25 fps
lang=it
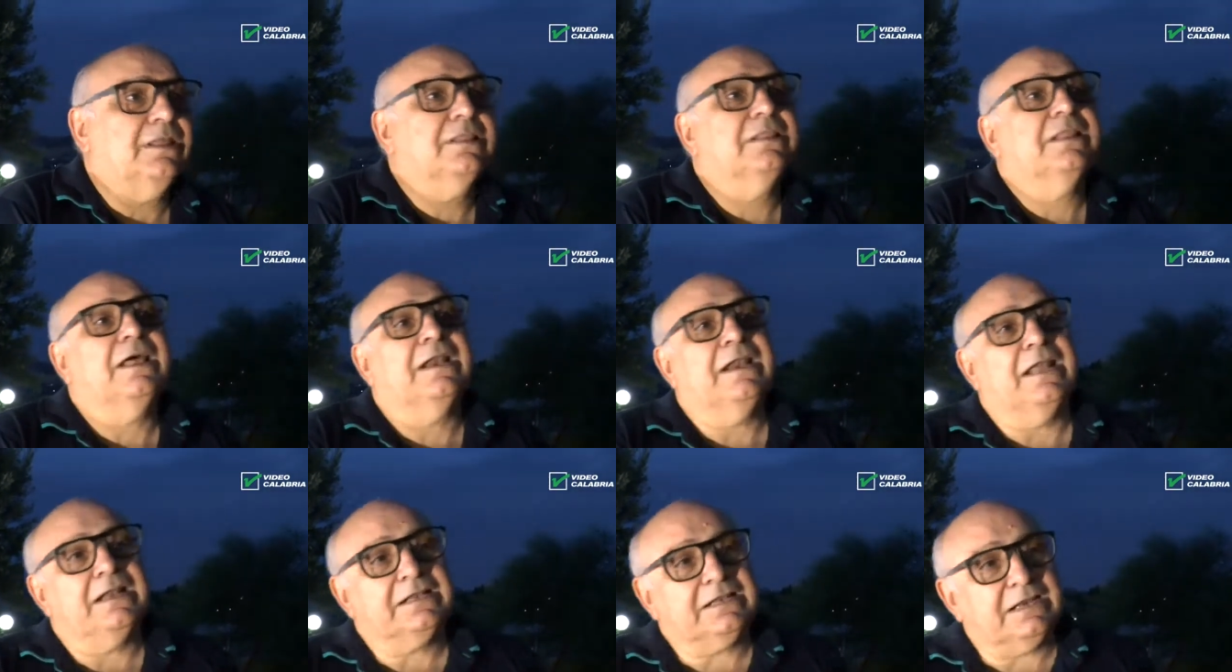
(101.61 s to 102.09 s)

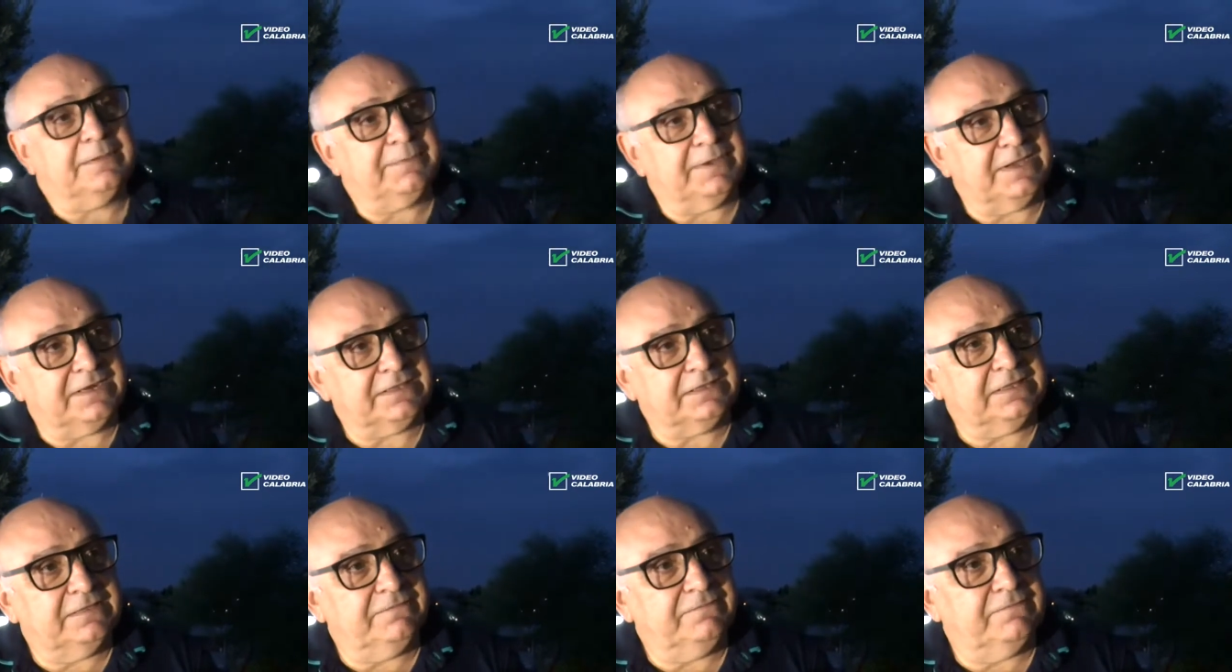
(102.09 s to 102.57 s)
dall'altra
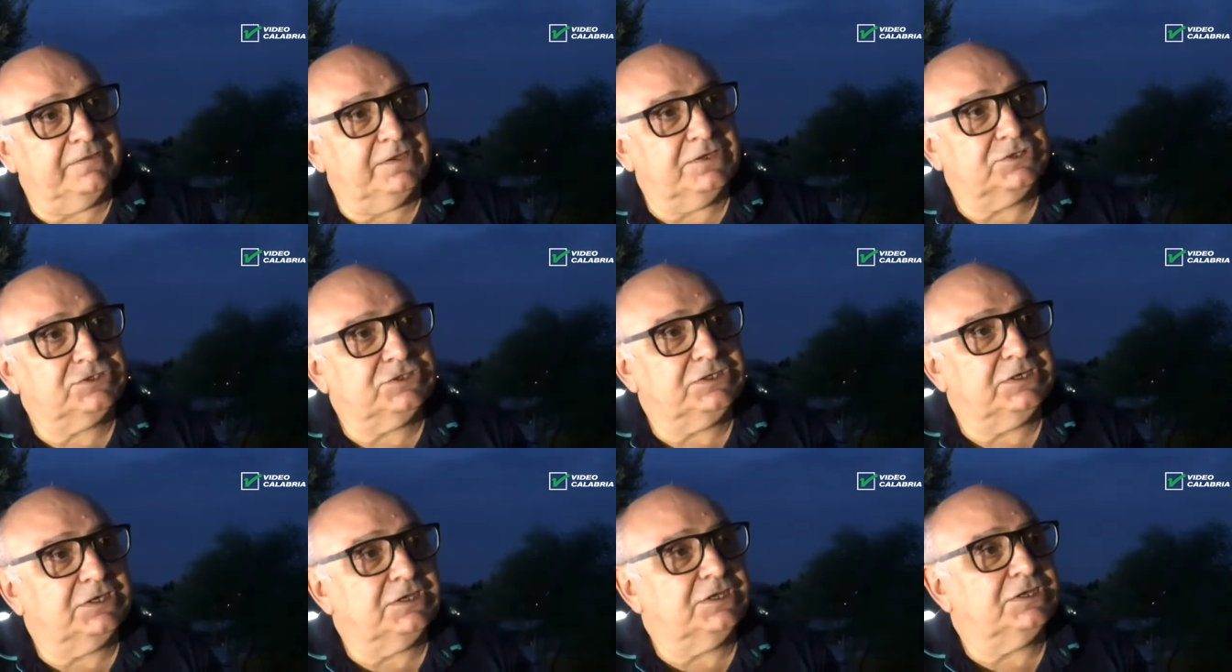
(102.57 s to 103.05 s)
parte
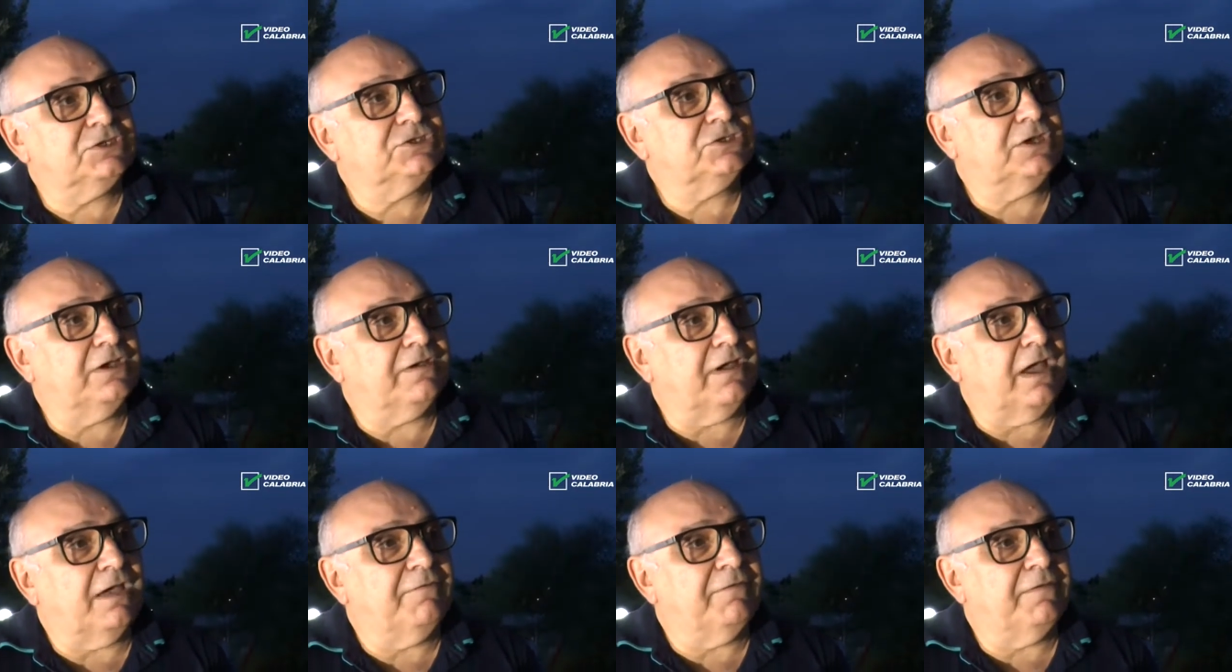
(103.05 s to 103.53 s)
invece
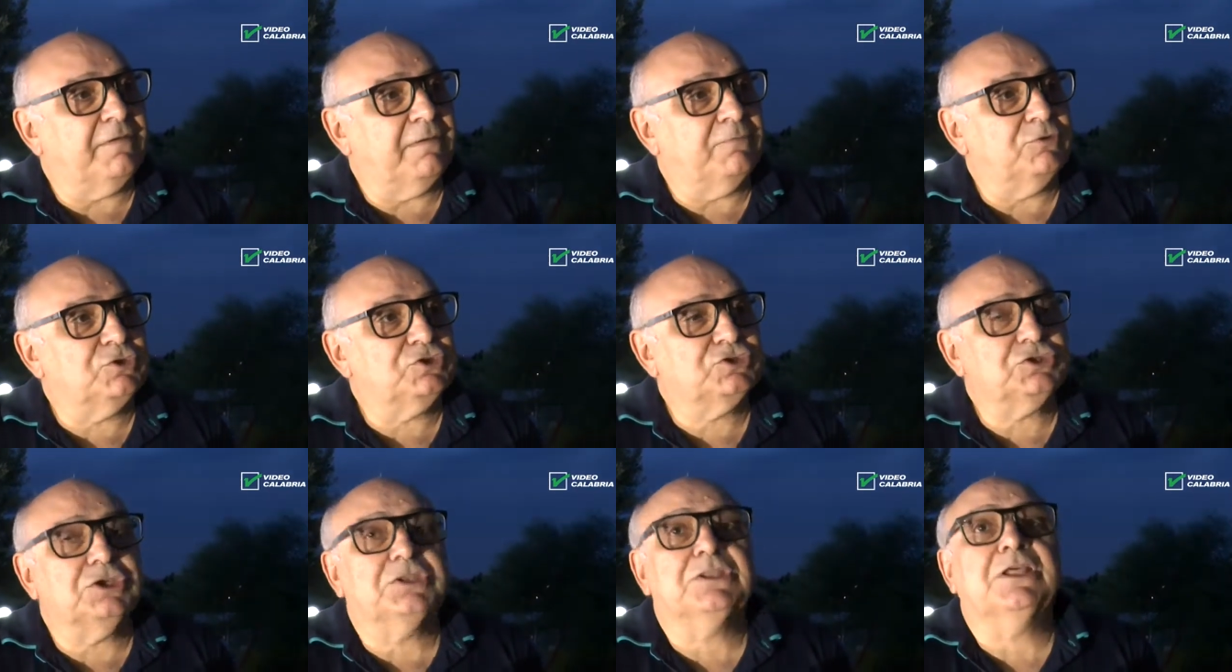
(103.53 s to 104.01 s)
avevamo
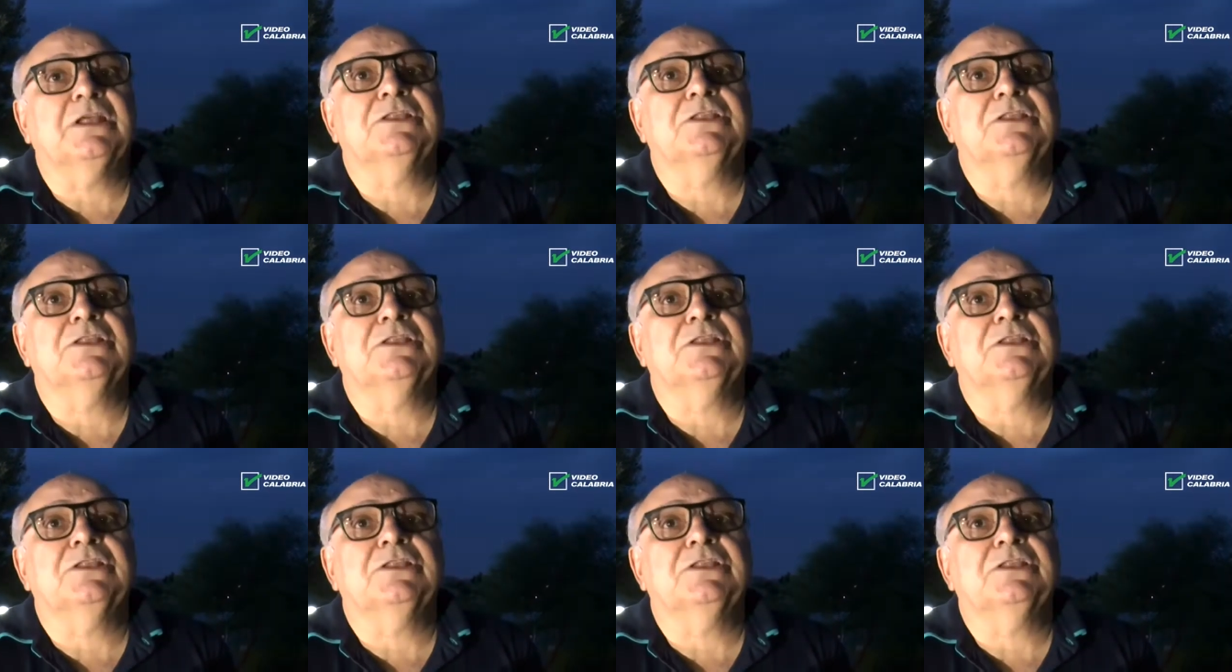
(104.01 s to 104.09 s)
incendi